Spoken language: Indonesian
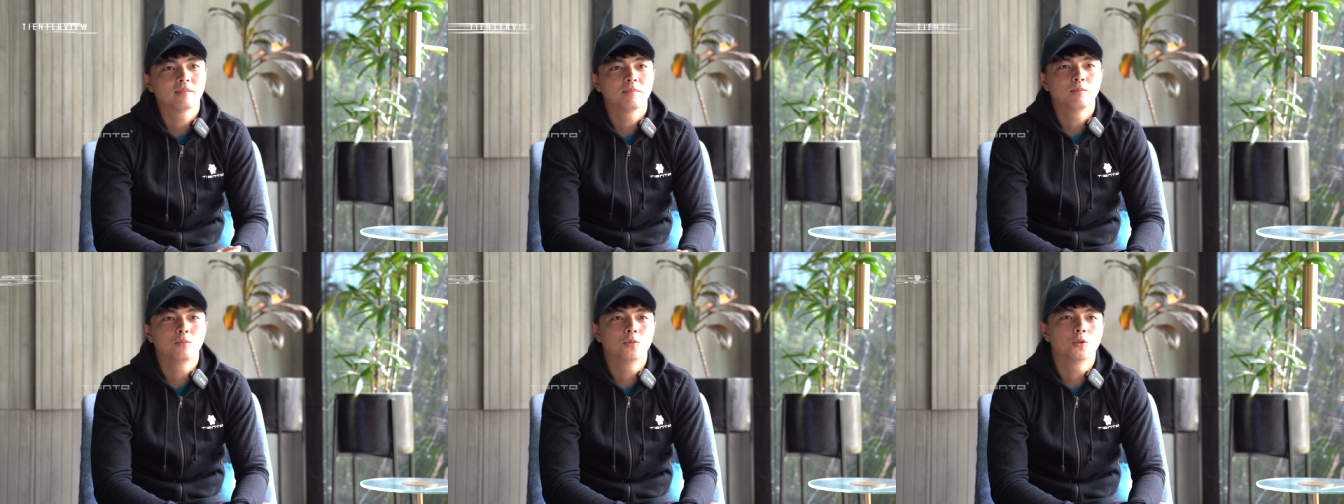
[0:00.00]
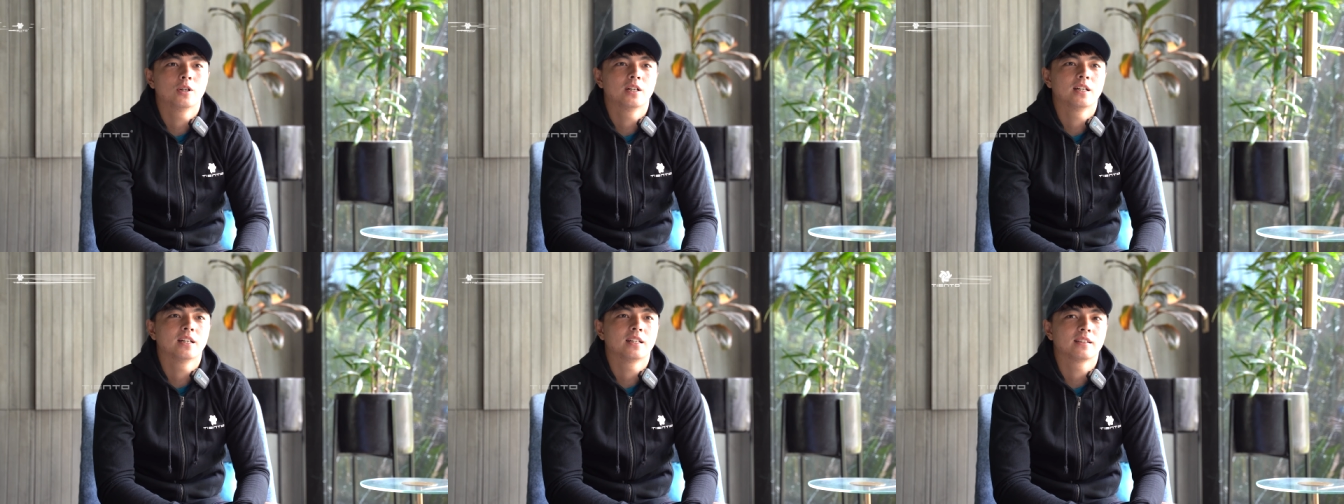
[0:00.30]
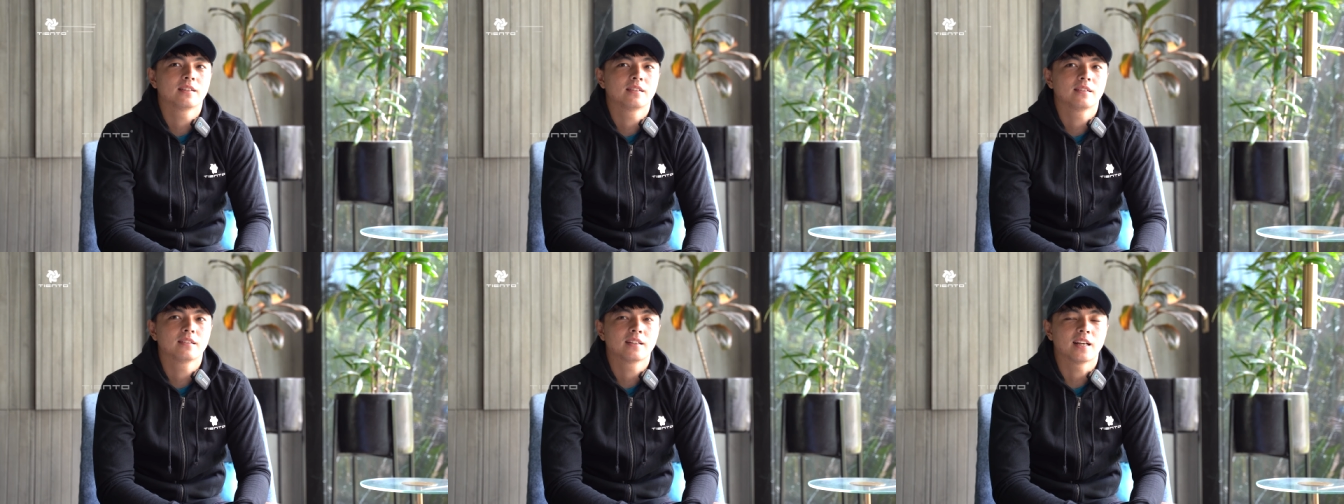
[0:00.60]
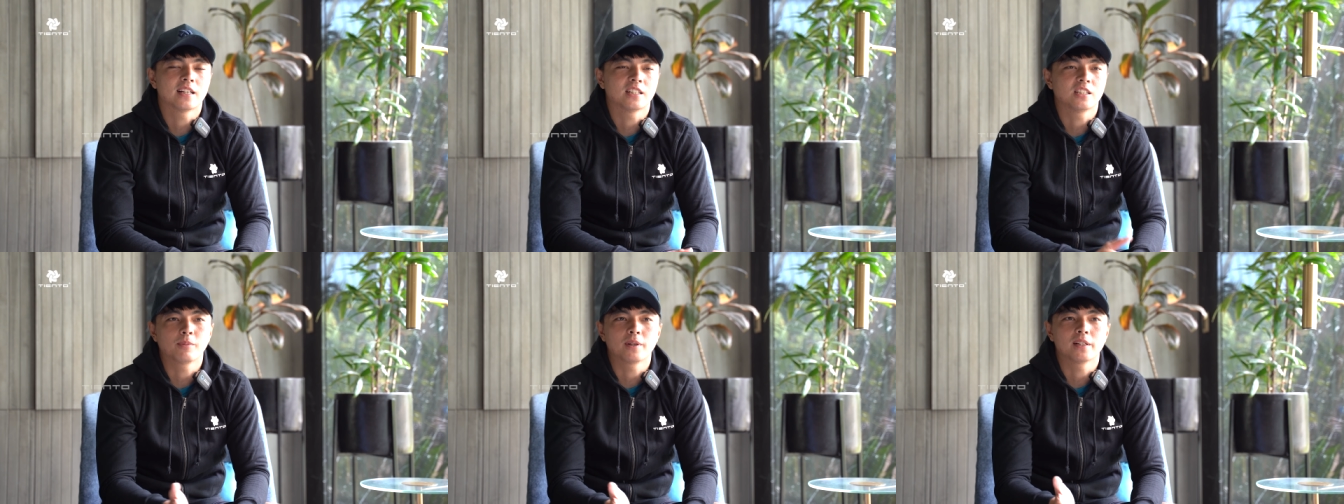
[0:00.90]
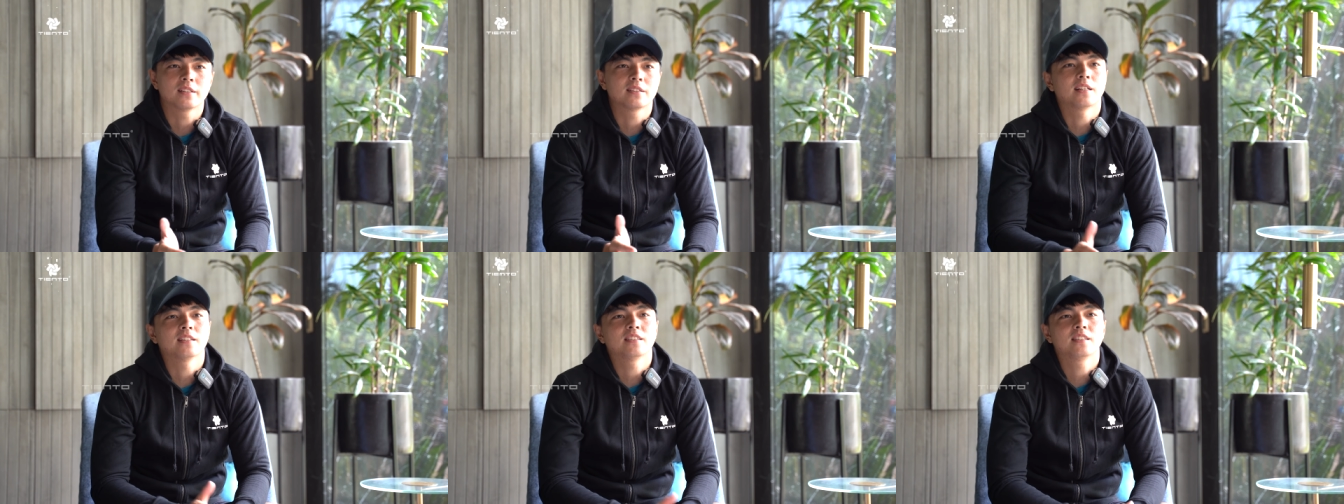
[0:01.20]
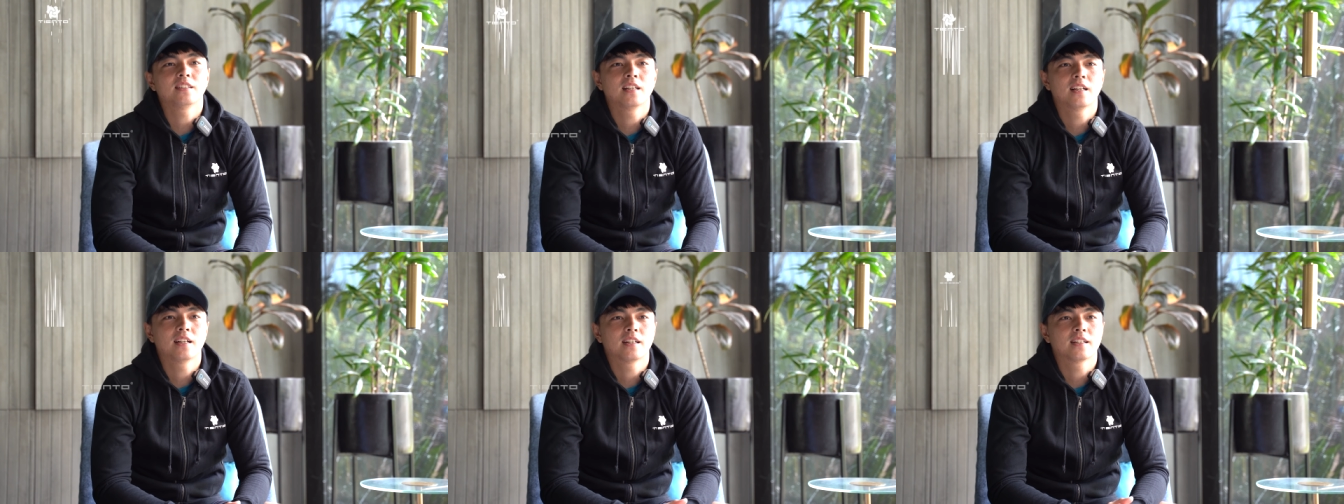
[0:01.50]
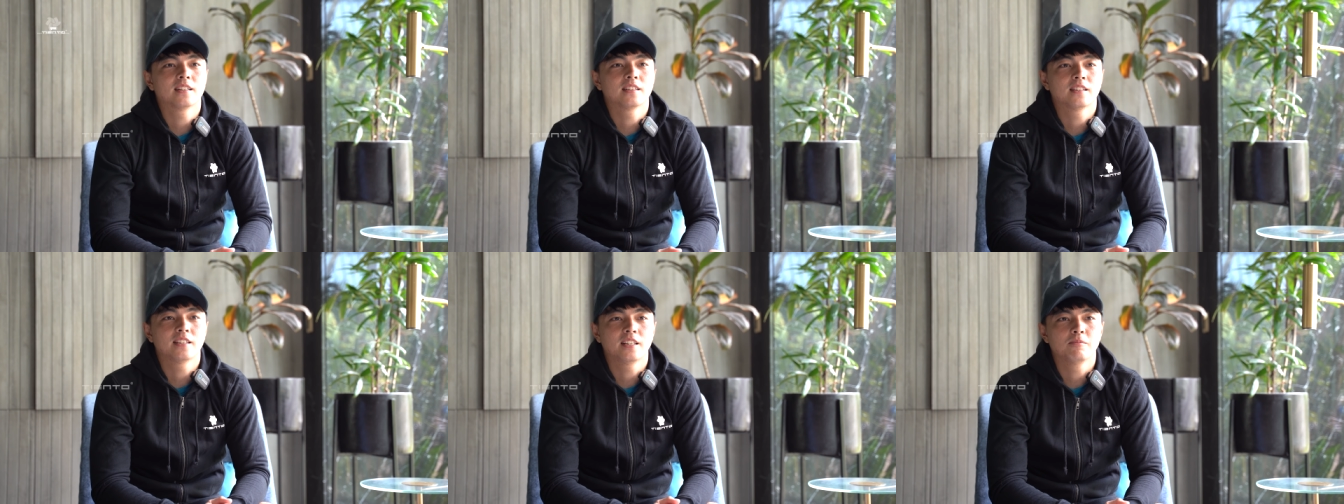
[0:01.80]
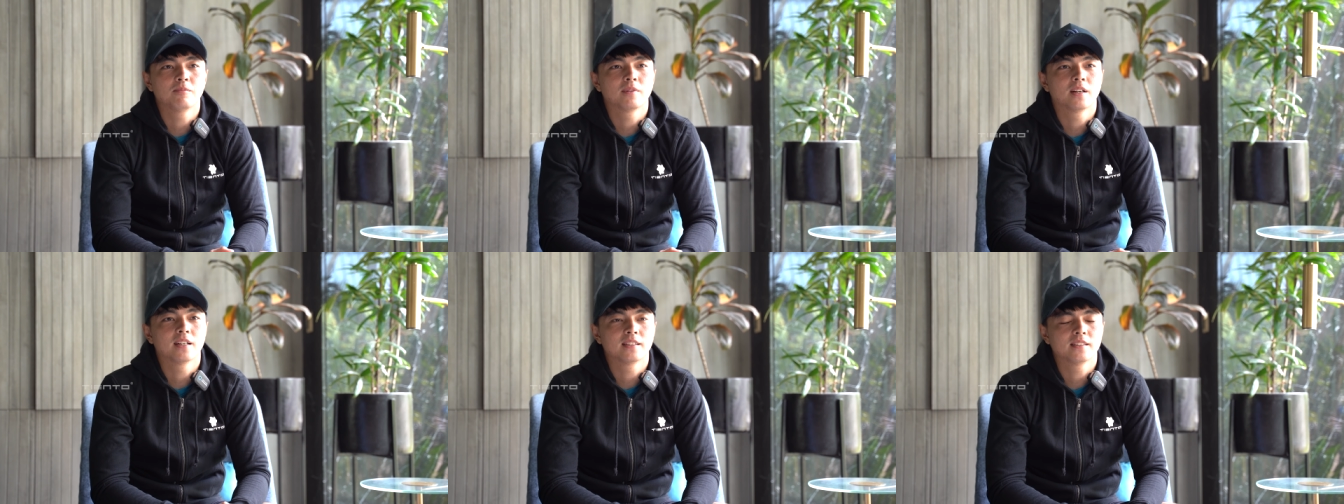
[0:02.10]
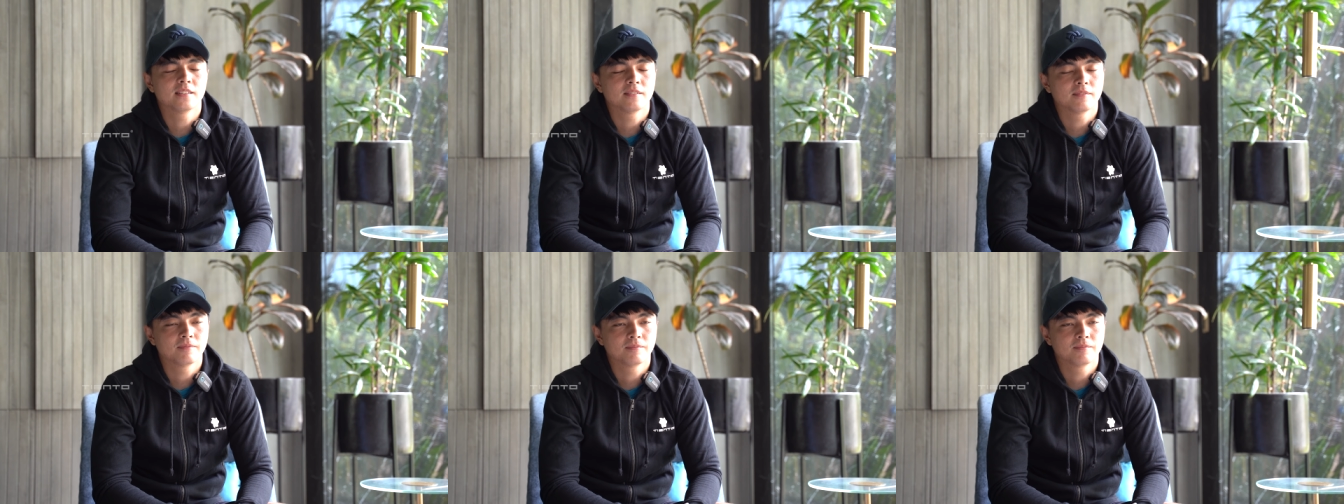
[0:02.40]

buat kasih prestasi lah ke tim kan